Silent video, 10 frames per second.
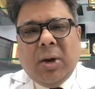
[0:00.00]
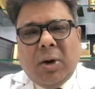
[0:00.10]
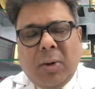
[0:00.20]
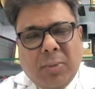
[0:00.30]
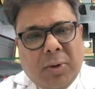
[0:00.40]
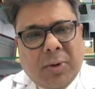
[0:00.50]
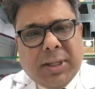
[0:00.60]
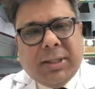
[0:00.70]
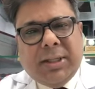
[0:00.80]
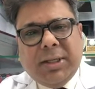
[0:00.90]
কম করে
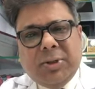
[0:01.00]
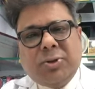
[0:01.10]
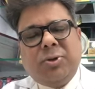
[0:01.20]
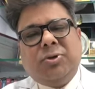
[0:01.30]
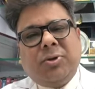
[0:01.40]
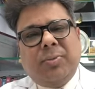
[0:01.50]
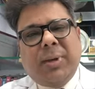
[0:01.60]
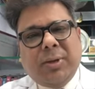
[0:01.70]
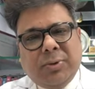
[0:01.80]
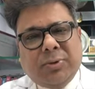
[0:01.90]
তিনশো জন
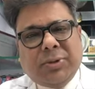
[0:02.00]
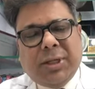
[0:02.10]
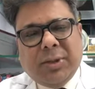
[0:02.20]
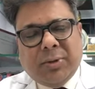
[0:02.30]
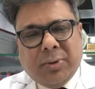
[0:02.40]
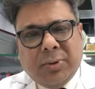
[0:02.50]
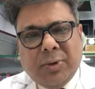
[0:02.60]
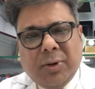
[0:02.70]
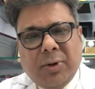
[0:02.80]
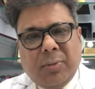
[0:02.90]
মানুষ কিন্তু
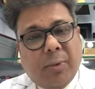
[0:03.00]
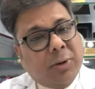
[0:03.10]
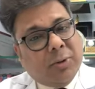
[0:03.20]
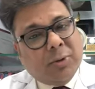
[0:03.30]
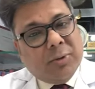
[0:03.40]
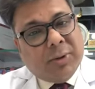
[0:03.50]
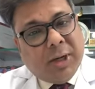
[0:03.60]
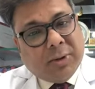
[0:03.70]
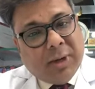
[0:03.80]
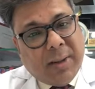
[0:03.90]
পথ
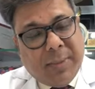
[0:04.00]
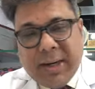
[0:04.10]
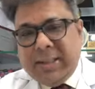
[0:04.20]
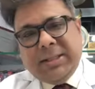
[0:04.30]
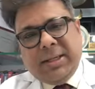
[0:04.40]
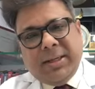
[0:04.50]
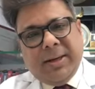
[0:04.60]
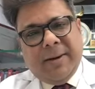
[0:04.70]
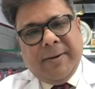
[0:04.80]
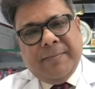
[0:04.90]
দুর্ঘটনায় মারা যান
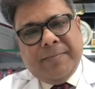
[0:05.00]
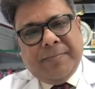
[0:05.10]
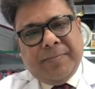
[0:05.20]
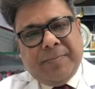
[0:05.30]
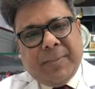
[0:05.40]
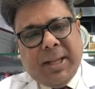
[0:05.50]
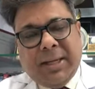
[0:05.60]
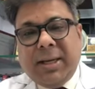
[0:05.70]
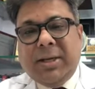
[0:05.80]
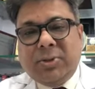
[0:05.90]

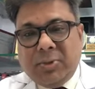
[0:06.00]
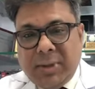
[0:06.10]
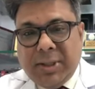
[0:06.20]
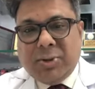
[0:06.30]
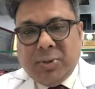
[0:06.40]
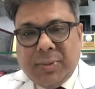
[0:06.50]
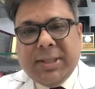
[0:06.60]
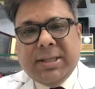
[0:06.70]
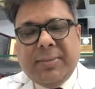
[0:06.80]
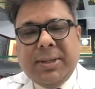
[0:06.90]
এটা শুনলে চমকে
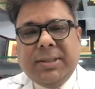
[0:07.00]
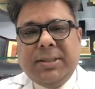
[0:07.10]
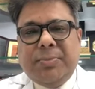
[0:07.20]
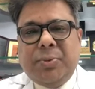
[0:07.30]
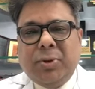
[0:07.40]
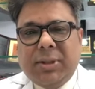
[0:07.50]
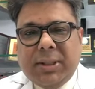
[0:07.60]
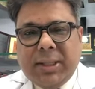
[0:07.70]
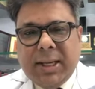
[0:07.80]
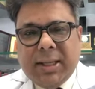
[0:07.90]
যাবেন যে
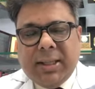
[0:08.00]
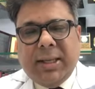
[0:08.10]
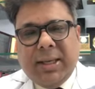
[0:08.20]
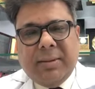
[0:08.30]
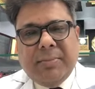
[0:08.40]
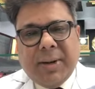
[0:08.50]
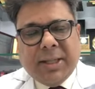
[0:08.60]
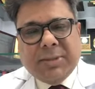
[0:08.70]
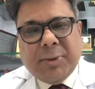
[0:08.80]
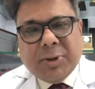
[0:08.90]
প্রত্যেক দিন
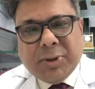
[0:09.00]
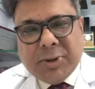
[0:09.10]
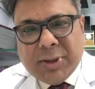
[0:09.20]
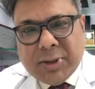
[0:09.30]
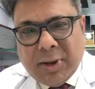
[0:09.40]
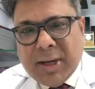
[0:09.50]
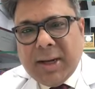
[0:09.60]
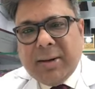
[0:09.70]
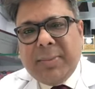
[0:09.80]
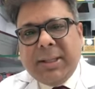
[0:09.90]
পাঁচ বছরের
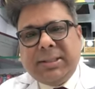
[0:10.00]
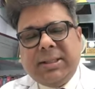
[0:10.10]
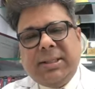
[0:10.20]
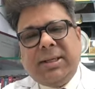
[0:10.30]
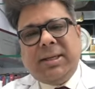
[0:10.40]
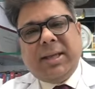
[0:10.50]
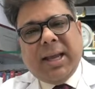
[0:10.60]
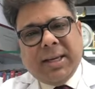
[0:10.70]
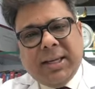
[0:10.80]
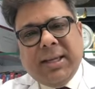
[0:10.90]
তলার বাচ্চাদের
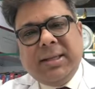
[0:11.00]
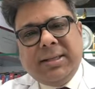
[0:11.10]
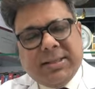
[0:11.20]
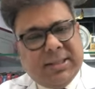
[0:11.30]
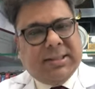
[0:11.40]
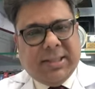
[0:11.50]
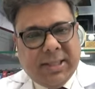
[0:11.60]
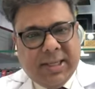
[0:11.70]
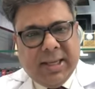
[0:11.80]
ডায়রিয়াল ডিজিজে